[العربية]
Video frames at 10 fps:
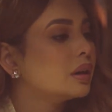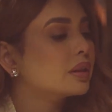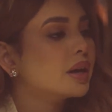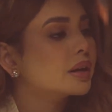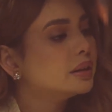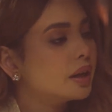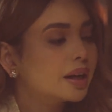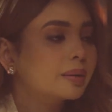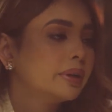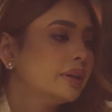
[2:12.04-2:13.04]
الظاهر إن
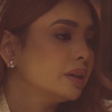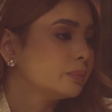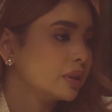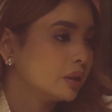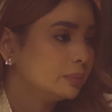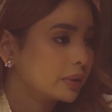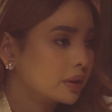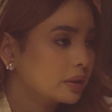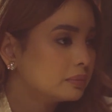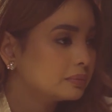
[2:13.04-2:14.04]
آخر من يعلم طال
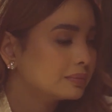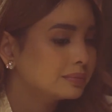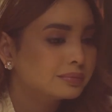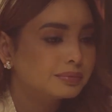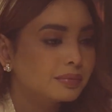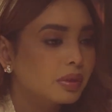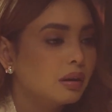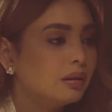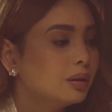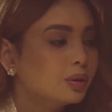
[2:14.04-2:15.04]
عمرك
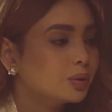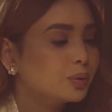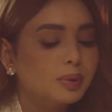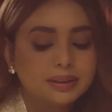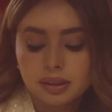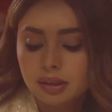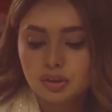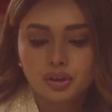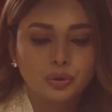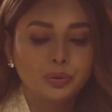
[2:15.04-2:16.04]
وبعدين
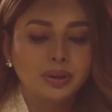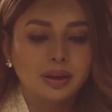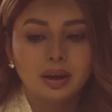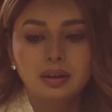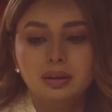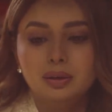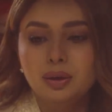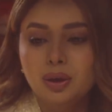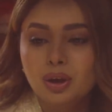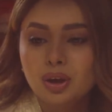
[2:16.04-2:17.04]
ليش يقولون لي يعني
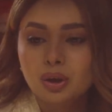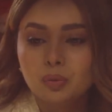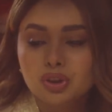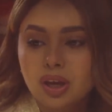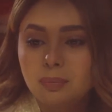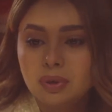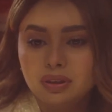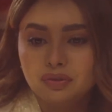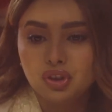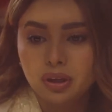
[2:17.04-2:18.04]
وش
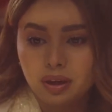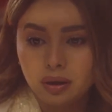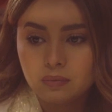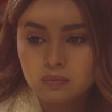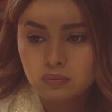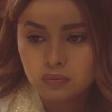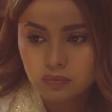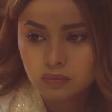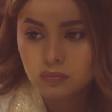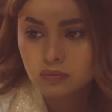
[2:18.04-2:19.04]
أهميتي في الشركة
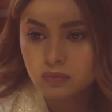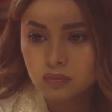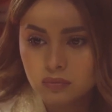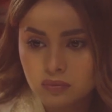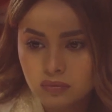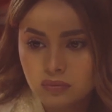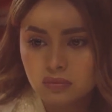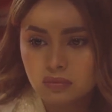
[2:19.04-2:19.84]
نوف يا بنتي